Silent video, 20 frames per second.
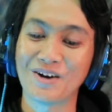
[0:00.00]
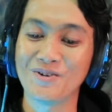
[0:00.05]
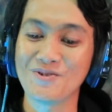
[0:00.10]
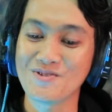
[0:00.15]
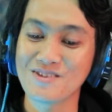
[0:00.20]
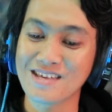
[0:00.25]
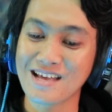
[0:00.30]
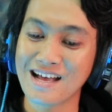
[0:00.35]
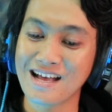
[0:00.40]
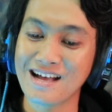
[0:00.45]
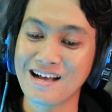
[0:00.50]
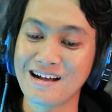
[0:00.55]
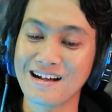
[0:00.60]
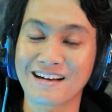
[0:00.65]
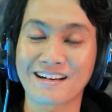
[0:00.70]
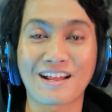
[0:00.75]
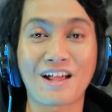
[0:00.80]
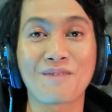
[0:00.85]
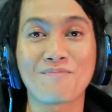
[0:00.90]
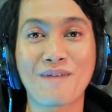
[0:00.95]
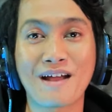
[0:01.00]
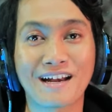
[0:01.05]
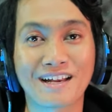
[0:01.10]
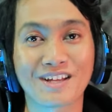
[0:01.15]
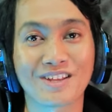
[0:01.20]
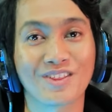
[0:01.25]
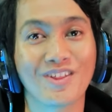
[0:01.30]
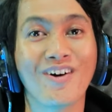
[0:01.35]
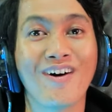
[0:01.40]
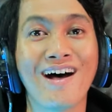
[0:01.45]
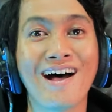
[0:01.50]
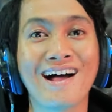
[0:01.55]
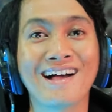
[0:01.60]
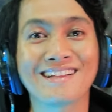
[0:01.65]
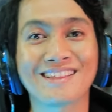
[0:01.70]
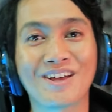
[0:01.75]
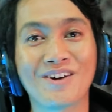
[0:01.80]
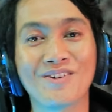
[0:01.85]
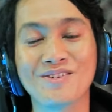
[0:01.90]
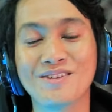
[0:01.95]
taunya Real Madrid
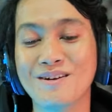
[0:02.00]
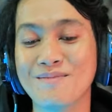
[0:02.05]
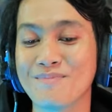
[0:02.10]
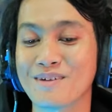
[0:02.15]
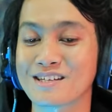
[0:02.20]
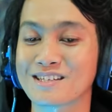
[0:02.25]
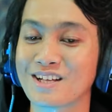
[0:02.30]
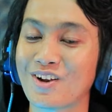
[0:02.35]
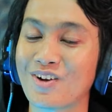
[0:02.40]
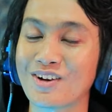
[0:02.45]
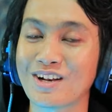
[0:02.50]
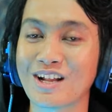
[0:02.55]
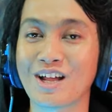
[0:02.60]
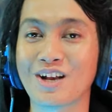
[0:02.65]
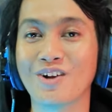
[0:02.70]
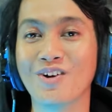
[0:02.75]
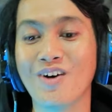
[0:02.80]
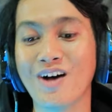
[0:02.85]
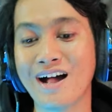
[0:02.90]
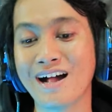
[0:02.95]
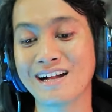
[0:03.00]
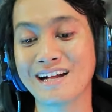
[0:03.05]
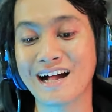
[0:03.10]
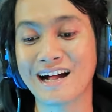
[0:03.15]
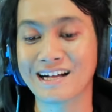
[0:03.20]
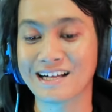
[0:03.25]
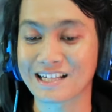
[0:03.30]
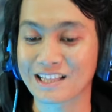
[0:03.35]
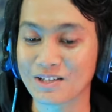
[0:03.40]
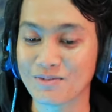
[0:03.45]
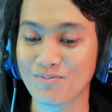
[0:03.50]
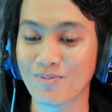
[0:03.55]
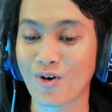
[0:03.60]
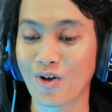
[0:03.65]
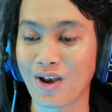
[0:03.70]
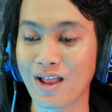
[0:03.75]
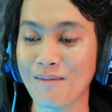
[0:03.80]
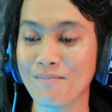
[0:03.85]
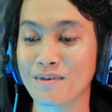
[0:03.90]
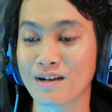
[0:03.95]
doang taunya Barcelona doang nggak ngerti
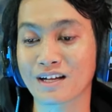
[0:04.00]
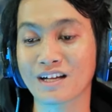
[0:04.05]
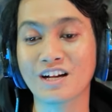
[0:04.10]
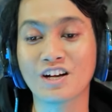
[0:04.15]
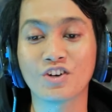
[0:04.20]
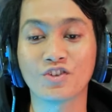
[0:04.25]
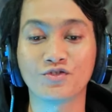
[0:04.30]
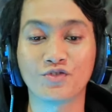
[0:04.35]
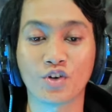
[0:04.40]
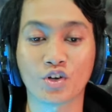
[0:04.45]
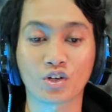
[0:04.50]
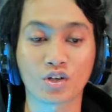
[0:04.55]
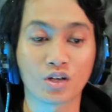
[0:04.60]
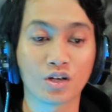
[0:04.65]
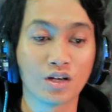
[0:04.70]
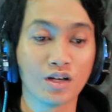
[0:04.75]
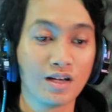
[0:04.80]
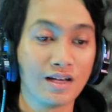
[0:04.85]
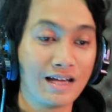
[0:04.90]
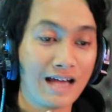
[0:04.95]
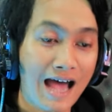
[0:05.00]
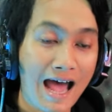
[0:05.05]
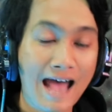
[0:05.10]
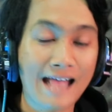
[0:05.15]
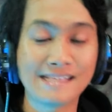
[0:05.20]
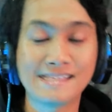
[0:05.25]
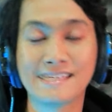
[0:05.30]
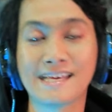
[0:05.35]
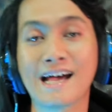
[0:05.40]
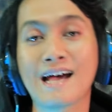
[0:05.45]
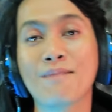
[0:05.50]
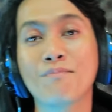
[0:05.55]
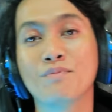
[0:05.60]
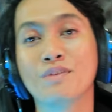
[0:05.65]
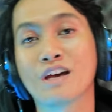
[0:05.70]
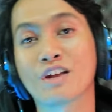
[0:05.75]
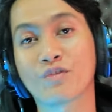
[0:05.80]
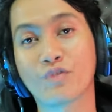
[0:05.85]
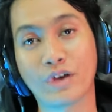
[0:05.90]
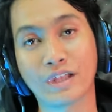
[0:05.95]
bola mereka ngevote aja
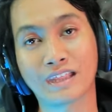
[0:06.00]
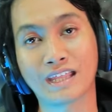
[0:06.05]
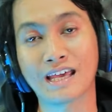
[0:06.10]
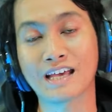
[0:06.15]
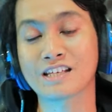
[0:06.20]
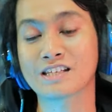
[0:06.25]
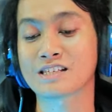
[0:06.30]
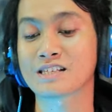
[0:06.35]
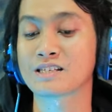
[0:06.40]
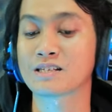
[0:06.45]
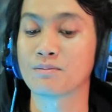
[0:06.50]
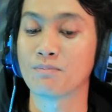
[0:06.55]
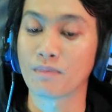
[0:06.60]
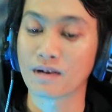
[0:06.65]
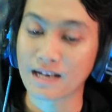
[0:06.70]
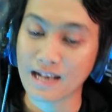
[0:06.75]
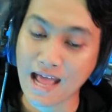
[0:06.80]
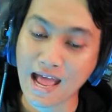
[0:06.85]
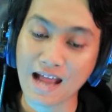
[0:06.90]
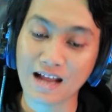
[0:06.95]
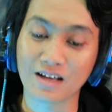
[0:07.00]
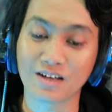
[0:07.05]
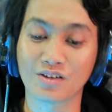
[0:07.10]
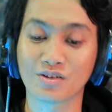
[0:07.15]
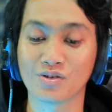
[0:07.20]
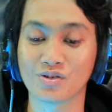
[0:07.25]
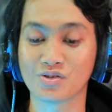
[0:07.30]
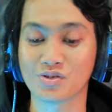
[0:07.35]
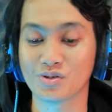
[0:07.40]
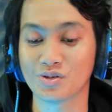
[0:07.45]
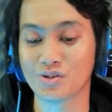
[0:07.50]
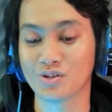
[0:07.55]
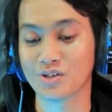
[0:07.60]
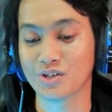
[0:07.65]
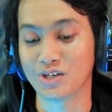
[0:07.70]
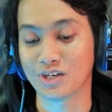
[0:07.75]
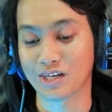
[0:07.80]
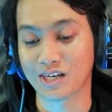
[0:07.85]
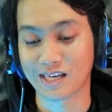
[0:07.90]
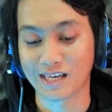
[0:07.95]
biar BTS menang gitu
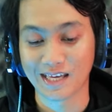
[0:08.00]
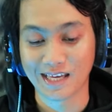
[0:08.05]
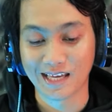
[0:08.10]
cuy